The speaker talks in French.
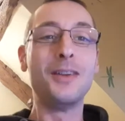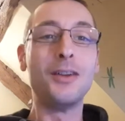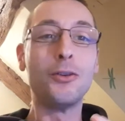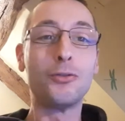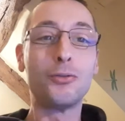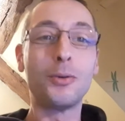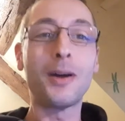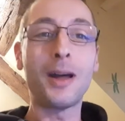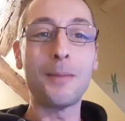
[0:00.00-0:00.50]

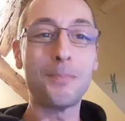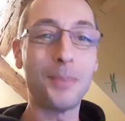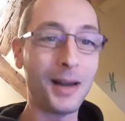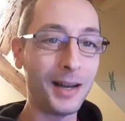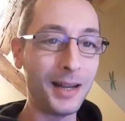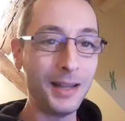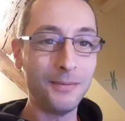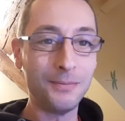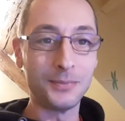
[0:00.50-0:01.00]
je voudrais te
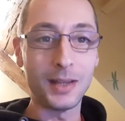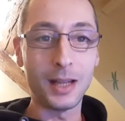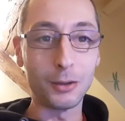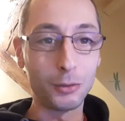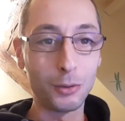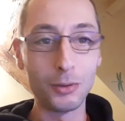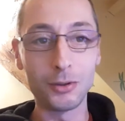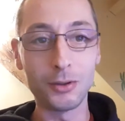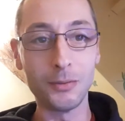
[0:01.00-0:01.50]
parler d'un
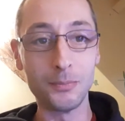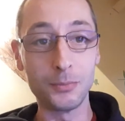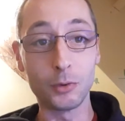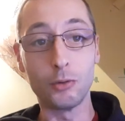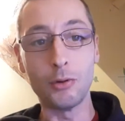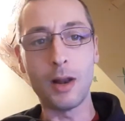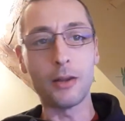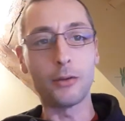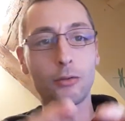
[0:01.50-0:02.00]
truc,
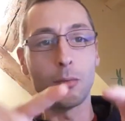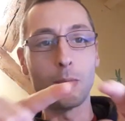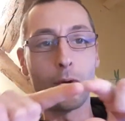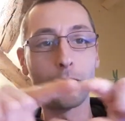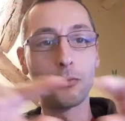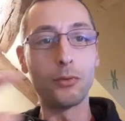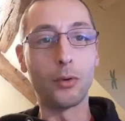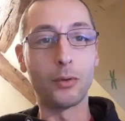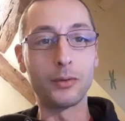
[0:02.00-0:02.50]
tu l'as sûrement
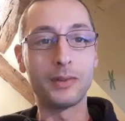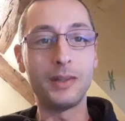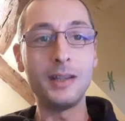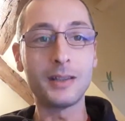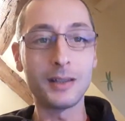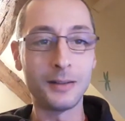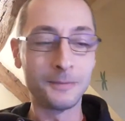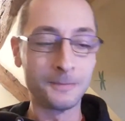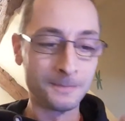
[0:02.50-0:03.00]
vu en
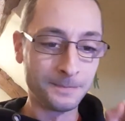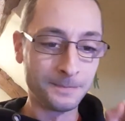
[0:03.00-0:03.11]
titre,